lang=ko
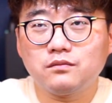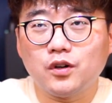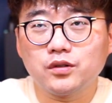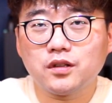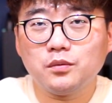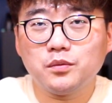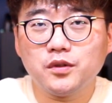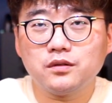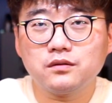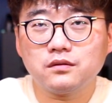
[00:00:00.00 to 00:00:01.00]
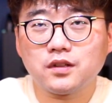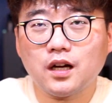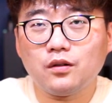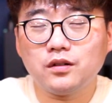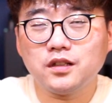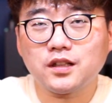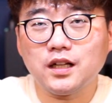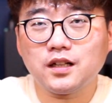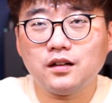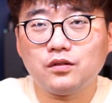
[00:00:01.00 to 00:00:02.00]
어떻게 보면 타건이
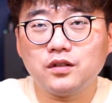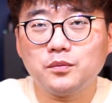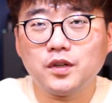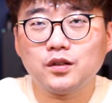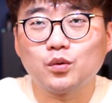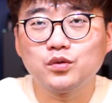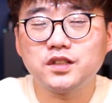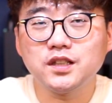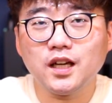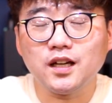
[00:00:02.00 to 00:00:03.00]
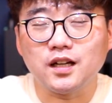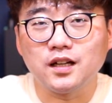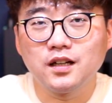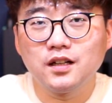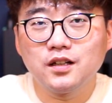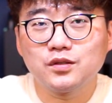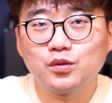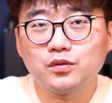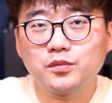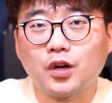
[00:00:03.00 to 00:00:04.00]
딸깍거림과 동시에
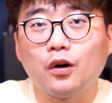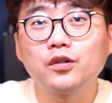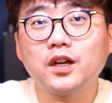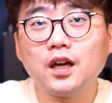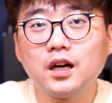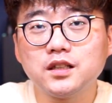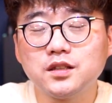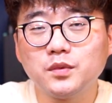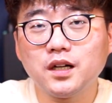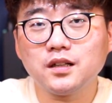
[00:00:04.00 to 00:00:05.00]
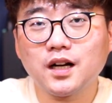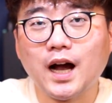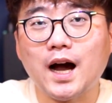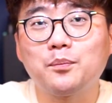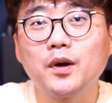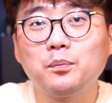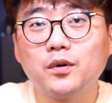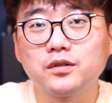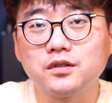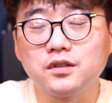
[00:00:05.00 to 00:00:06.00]
조금 경쾌하지만
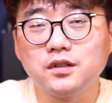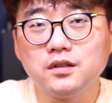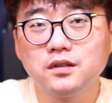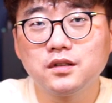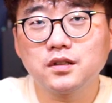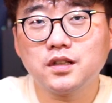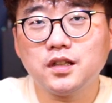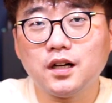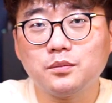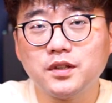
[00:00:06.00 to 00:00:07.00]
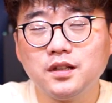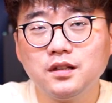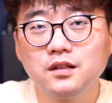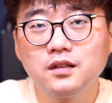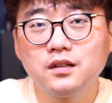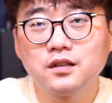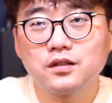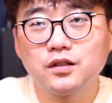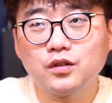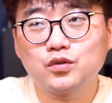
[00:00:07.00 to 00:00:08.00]
가볍거든요. 키압이.
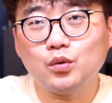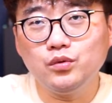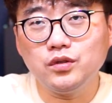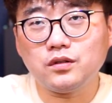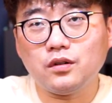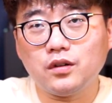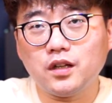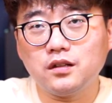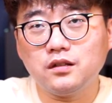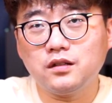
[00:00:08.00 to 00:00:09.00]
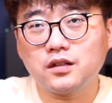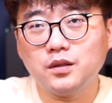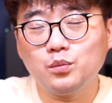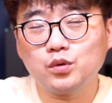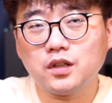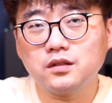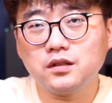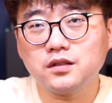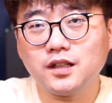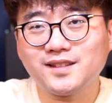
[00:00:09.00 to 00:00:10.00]
그리고 쫀득거리는
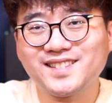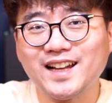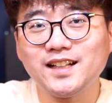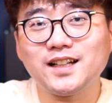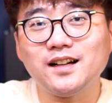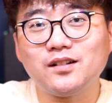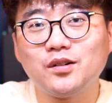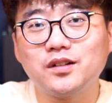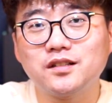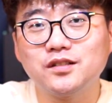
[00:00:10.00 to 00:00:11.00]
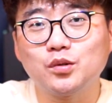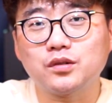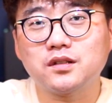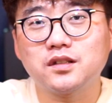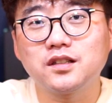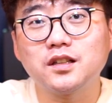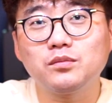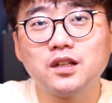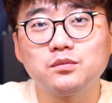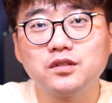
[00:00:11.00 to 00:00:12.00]
느낌보다는 그냥 딸깍거리는 느낌
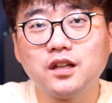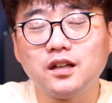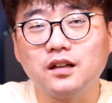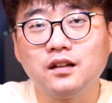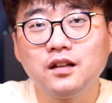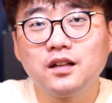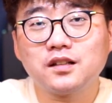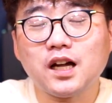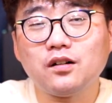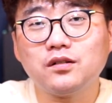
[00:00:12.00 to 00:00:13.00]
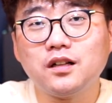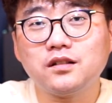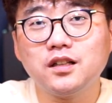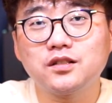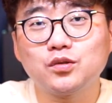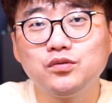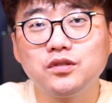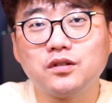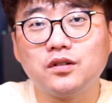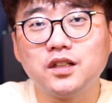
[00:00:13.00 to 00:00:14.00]
때문에 타건할
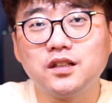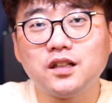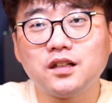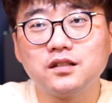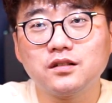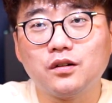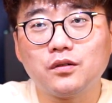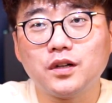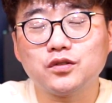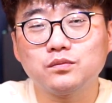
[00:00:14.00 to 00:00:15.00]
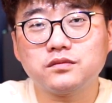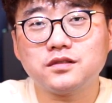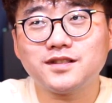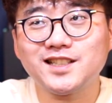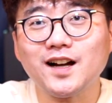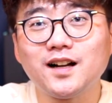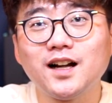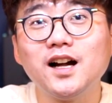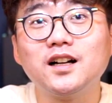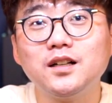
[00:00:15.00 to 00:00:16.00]
때쫀득거린다라 것과 좀
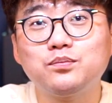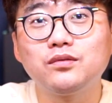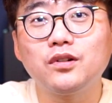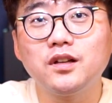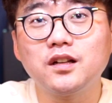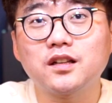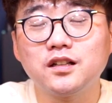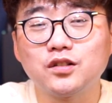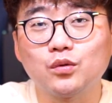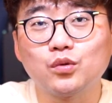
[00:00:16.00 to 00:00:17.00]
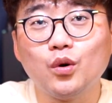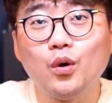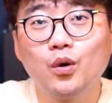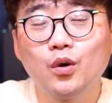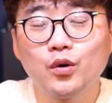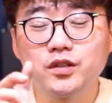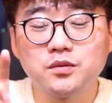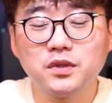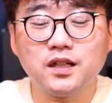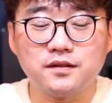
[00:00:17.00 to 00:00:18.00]
착각을 불러일으킬
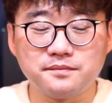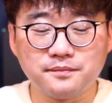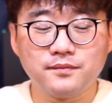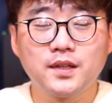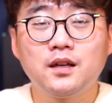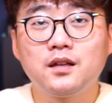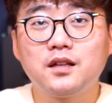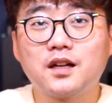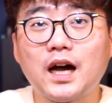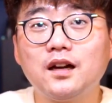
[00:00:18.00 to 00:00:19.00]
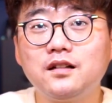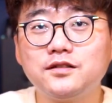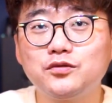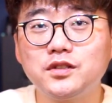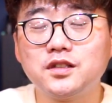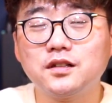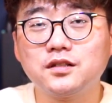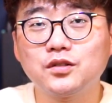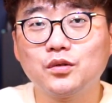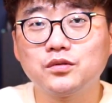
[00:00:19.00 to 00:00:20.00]
정도지만 이 카일 스위치
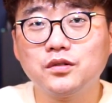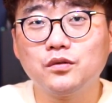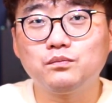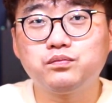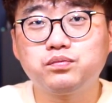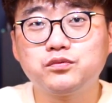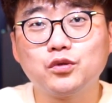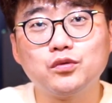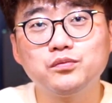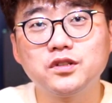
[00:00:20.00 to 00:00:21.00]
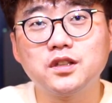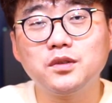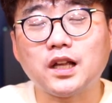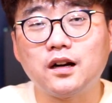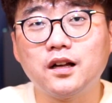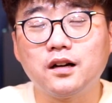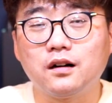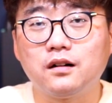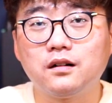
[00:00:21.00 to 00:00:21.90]
같은 경우는 조금 느낌이 달라요.